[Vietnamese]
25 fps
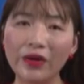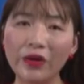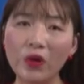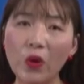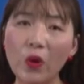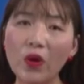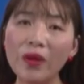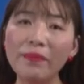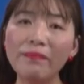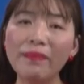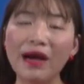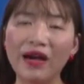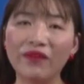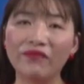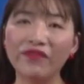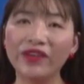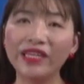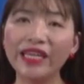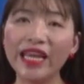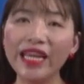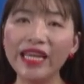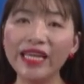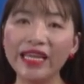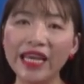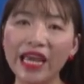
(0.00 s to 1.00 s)
Đối mặt
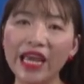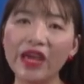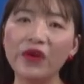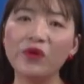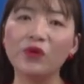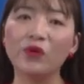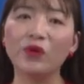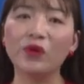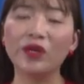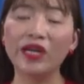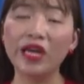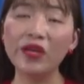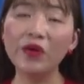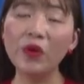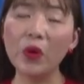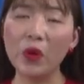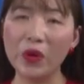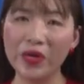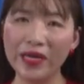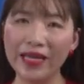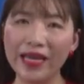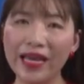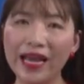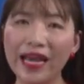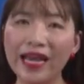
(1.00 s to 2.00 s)
với cái nghèo, cái
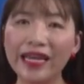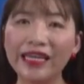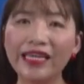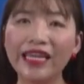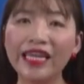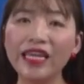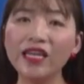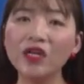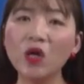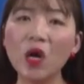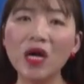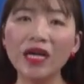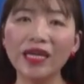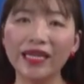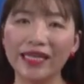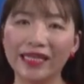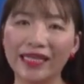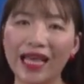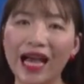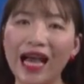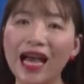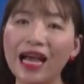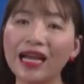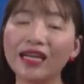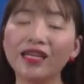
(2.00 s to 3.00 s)
đối khiến con người
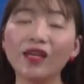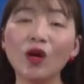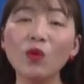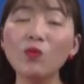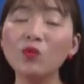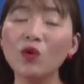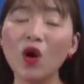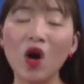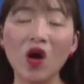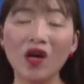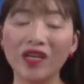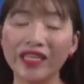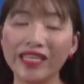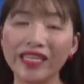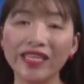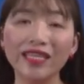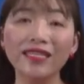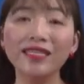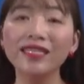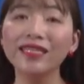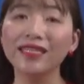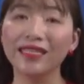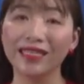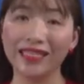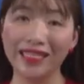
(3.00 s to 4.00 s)
ta không còn giữ
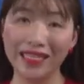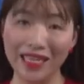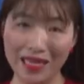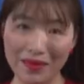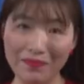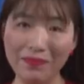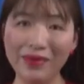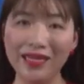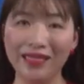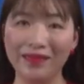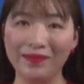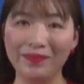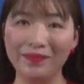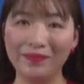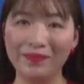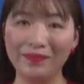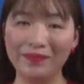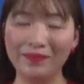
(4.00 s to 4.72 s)
được chính mình.